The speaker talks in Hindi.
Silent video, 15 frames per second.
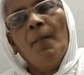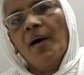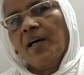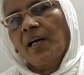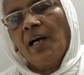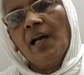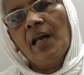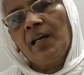
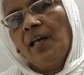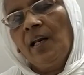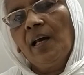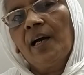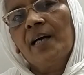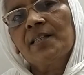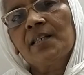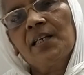मकराना नहीं
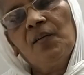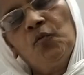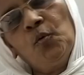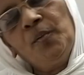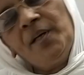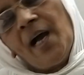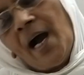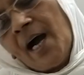लगा सके
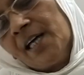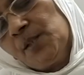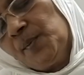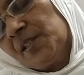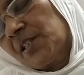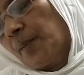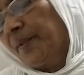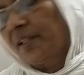वो भी आज
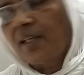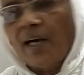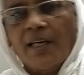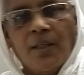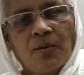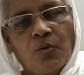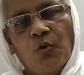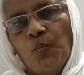भी
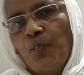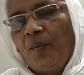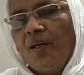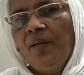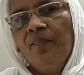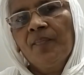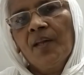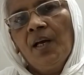चमत्कारिक रूप
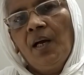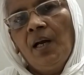में